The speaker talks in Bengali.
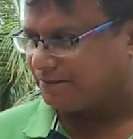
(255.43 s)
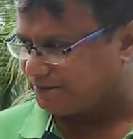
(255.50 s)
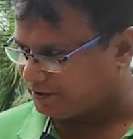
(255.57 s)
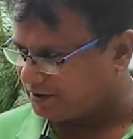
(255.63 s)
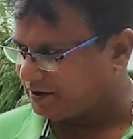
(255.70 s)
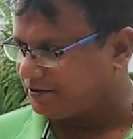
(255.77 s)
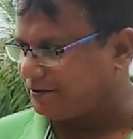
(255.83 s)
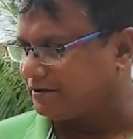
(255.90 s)

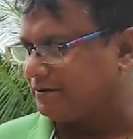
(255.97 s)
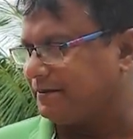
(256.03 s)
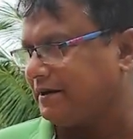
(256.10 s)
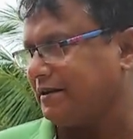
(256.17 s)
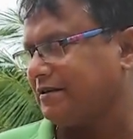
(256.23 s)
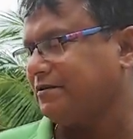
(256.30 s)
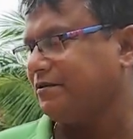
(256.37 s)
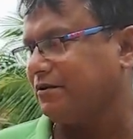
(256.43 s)
বুকিং করতে
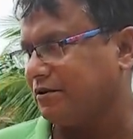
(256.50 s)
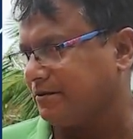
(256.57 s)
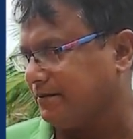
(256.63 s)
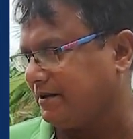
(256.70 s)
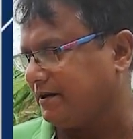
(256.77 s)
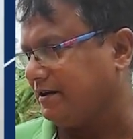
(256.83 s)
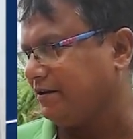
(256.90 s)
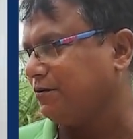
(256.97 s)
পারে কোনো
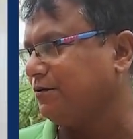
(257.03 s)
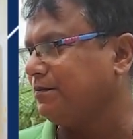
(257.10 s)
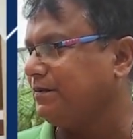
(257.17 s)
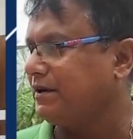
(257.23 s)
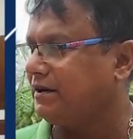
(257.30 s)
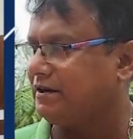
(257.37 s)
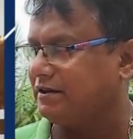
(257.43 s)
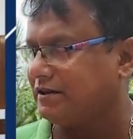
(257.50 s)
অসুবিধা নেই রুম
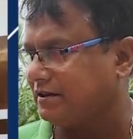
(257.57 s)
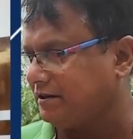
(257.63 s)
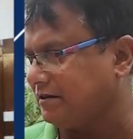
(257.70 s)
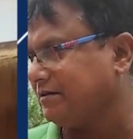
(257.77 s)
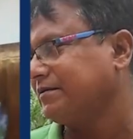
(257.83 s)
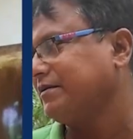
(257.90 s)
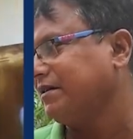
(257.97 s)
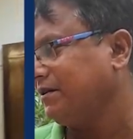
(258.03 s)
আচ্ছা। রেন্টের সাথে
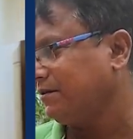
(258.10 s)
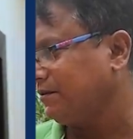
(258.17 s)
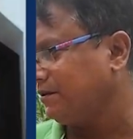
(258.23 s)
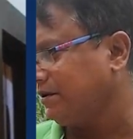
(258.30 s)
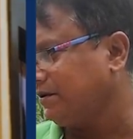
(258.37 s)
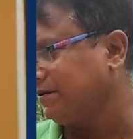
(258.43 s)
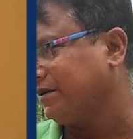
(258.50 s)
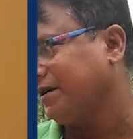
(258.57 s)

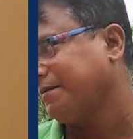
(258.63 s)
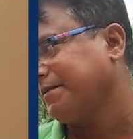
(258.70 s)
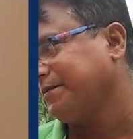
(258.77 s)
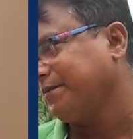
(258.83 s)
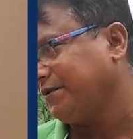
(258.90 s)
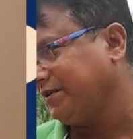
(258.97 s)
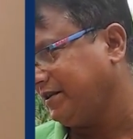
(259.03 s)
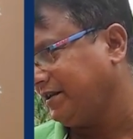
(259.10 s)
ইনক্লুডিং করে আমরা
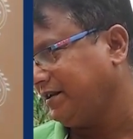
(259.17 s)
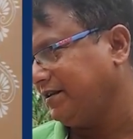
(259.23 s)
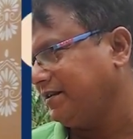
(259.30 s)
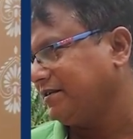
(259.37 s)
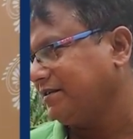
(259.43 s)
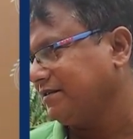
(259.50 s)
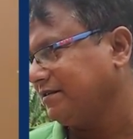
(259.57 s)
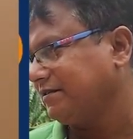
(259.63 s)
বলে দিই
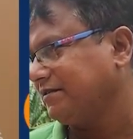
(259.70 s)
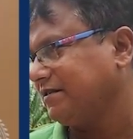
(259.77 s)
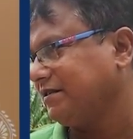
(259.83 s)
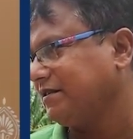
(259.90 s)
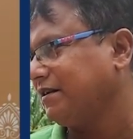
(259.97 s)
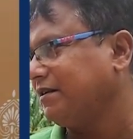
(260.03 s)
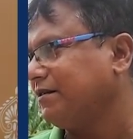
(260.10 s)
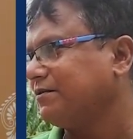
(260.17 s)
আচ্ছা।
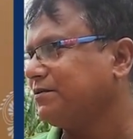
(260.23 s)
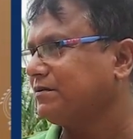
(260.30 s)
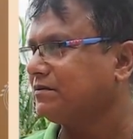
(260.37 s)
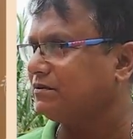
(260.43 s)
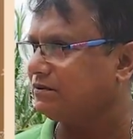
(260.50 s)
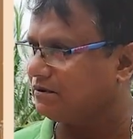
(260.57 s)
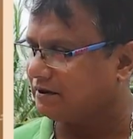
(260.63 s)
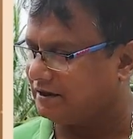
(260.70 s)
যাতে
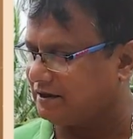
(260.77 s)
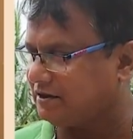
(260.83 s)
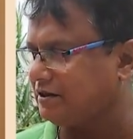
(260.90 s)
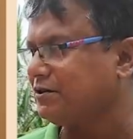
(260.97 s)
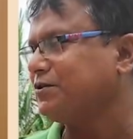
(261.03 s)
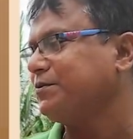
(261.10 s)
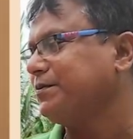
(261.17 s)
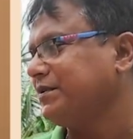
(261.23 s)

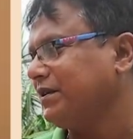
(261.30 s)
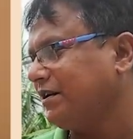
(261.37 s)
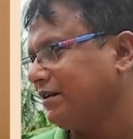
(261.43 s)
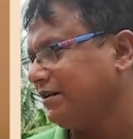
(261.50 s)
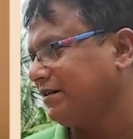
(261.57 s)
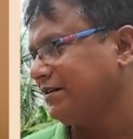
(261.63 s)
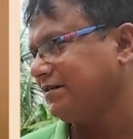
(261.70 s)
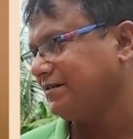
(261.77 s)
গেস্টের সুবিধা হয়